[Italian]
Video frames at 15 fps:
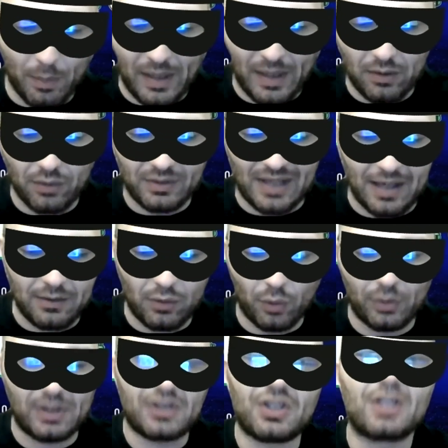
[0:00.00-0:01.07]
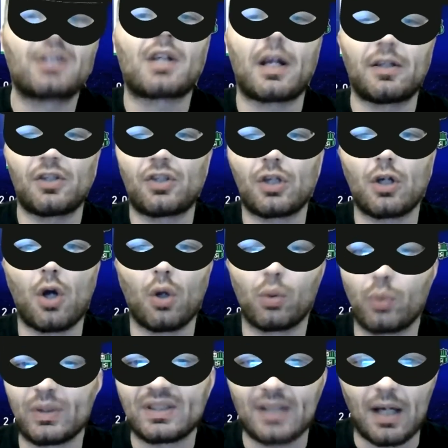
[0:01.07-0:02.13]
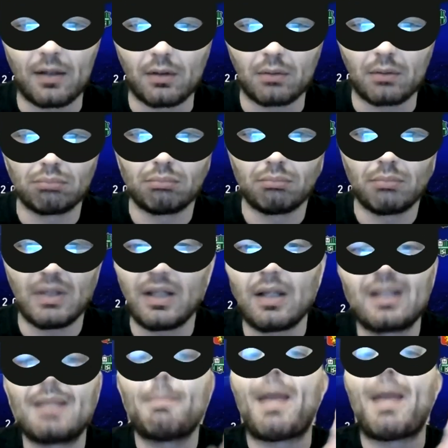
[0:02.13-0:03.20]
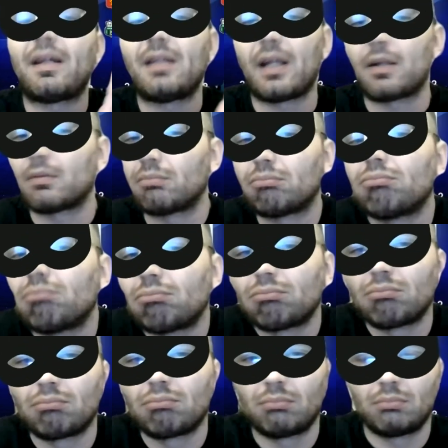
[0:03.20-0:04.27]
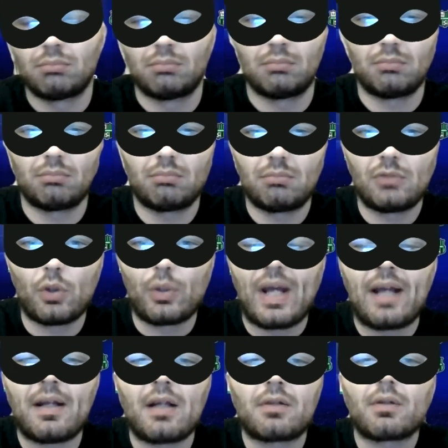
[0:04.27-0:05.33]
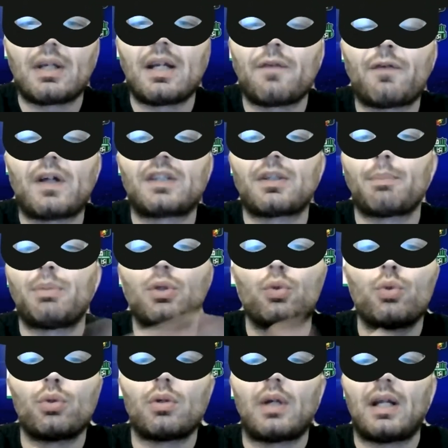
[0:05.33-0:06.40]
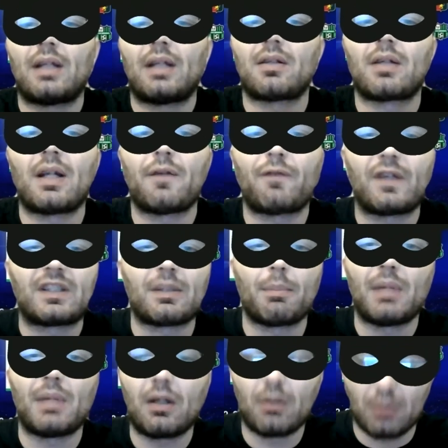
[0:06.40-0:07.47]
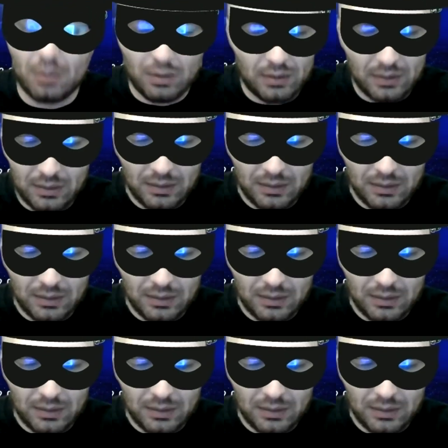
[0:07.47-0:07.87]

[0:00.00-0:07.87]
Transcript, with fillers: o meno tra i 12 e i 13 gol quest'anno, di media. Mm, non è detto che ne faccia più, non è detto che ne faccia meno,